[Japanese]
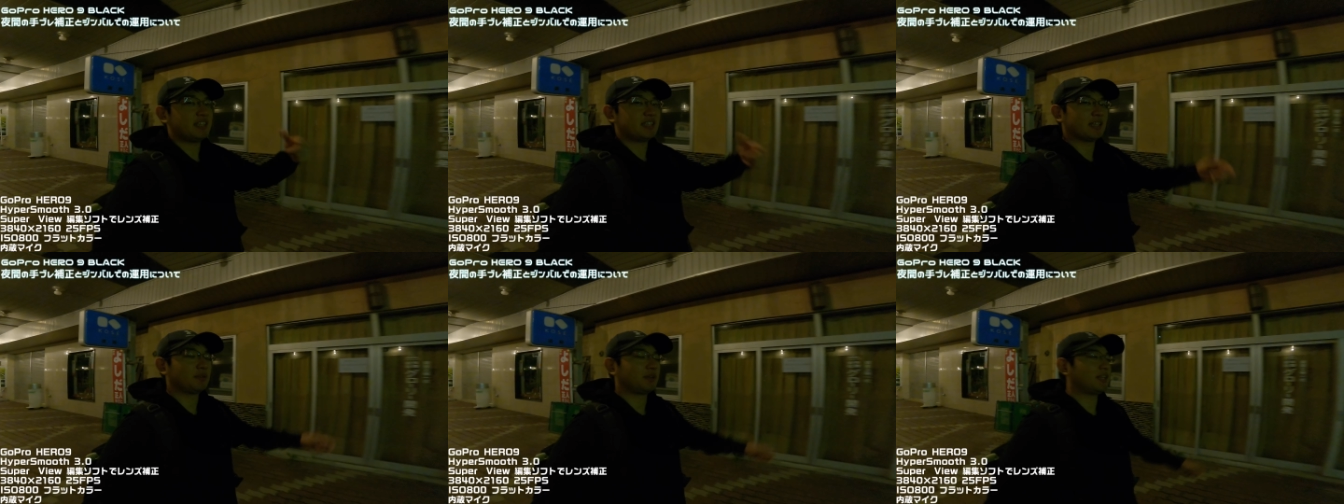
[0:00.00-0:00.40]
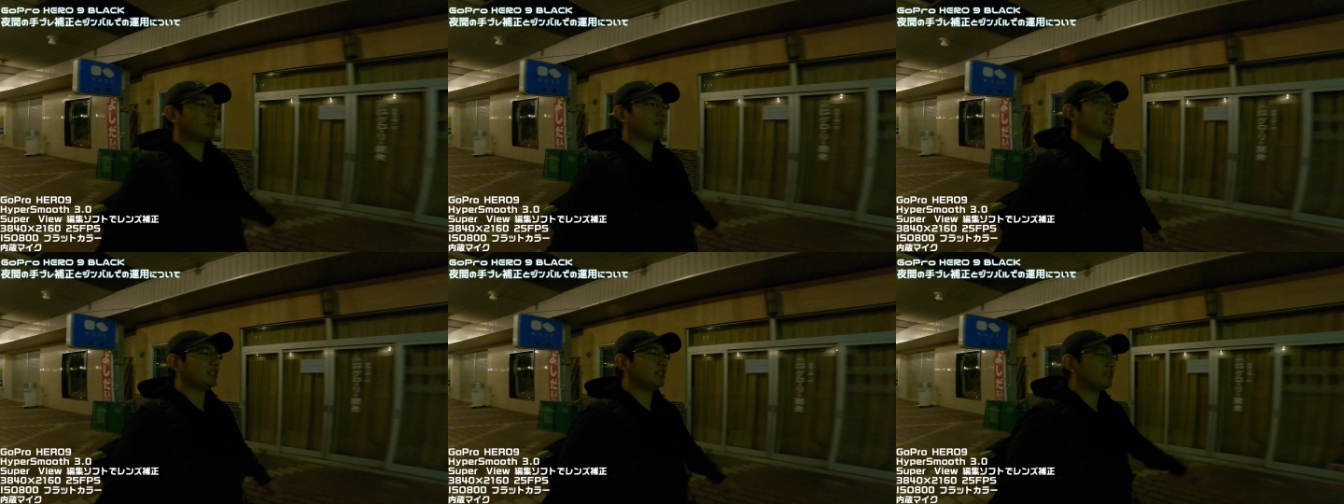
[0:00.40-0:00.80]
来してた時
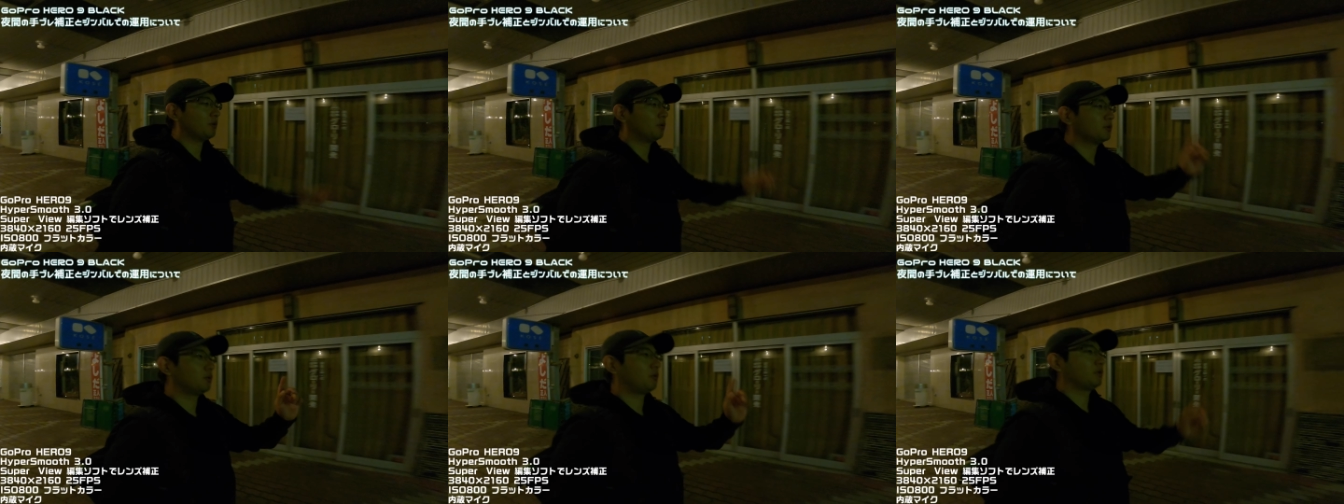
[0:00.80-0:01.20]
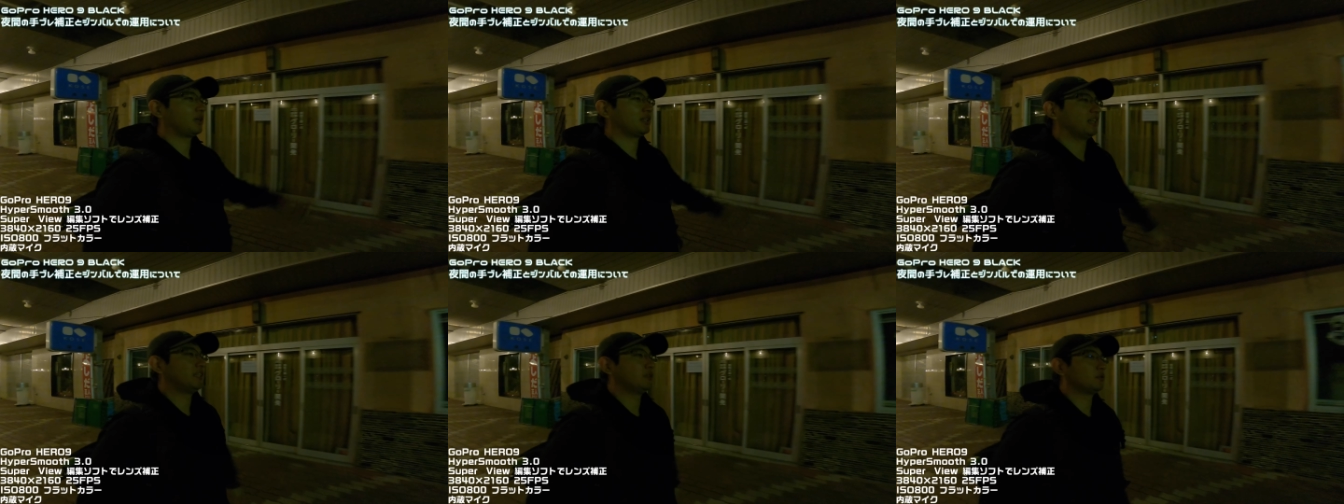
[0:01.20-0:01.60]
には信号のとこ
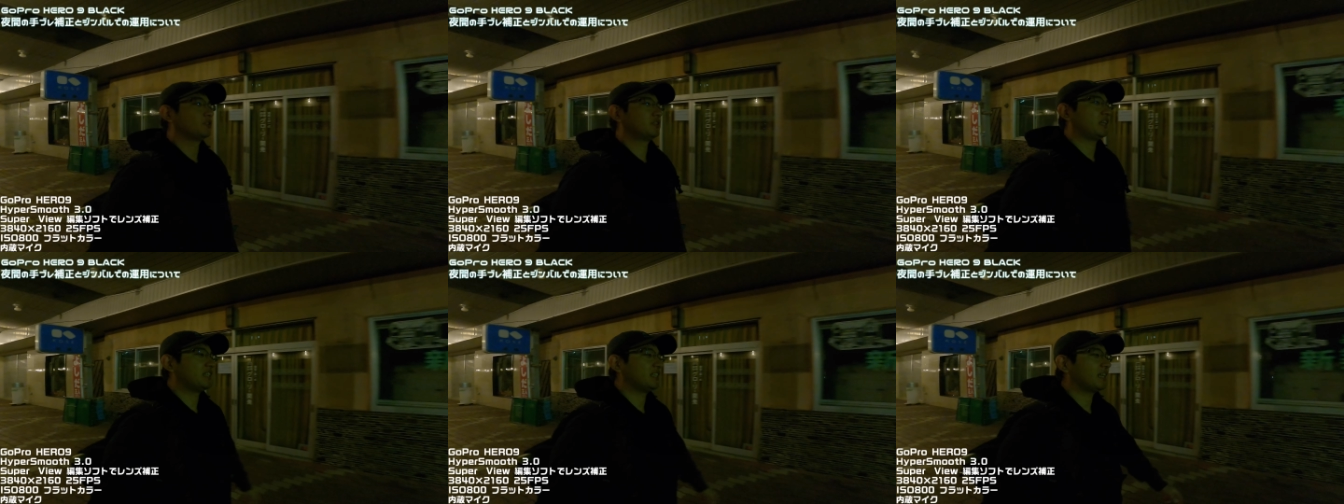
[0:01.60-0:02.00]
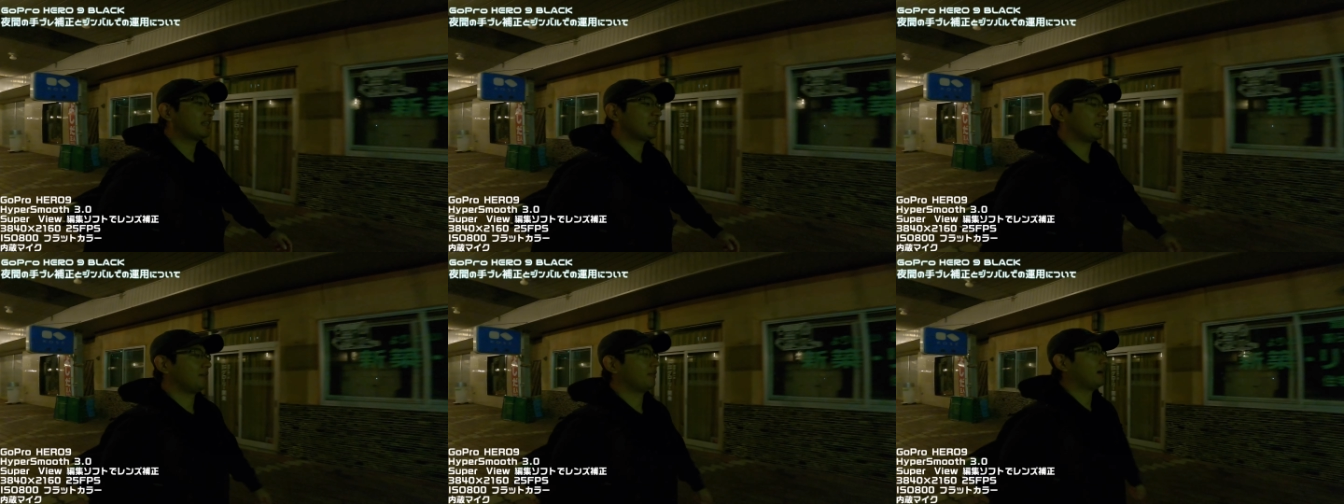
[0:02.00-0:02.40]
とかで人とすれ
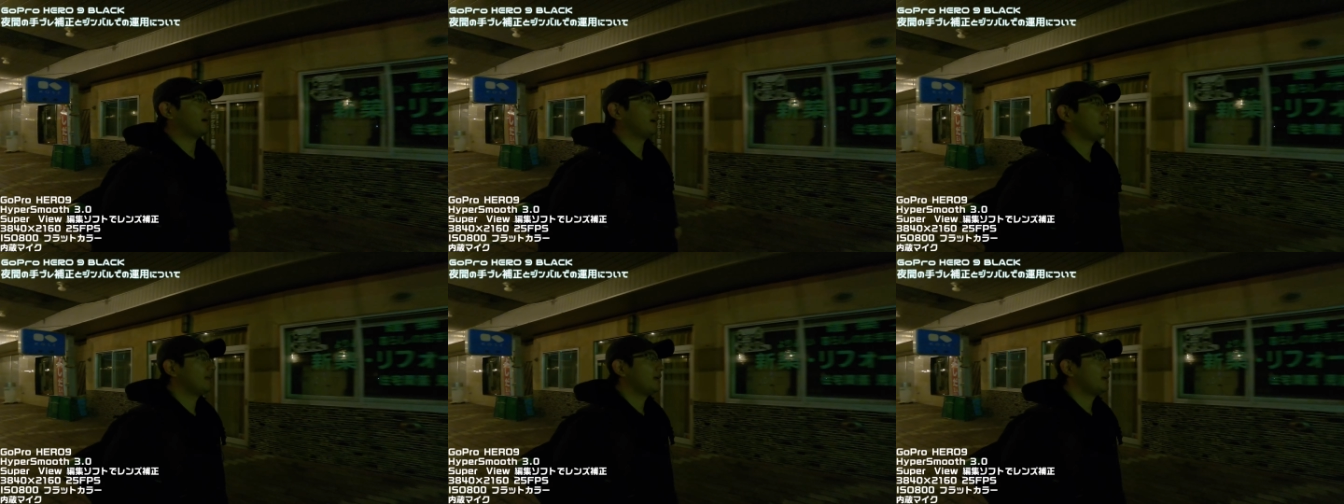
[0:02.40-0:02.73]
違ったりは、